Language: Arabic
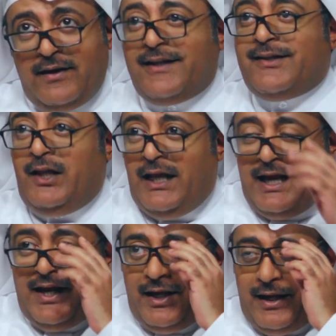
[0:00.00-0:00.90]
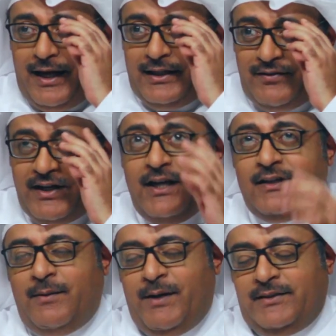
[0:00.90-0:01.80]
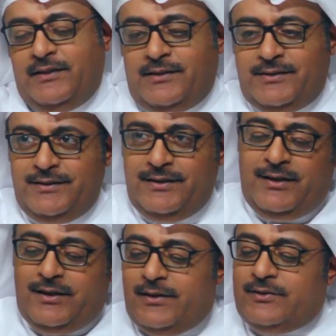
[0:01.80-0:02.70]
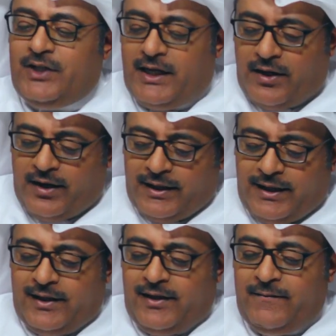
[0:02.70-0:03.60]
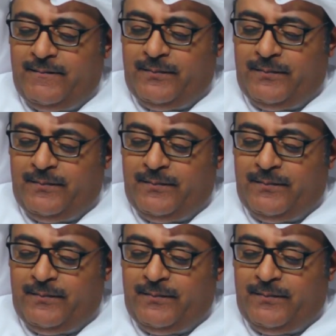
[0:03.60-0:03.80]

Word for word: قلت له لا انا خالد الفراج طب هات النص جاء قراه كذا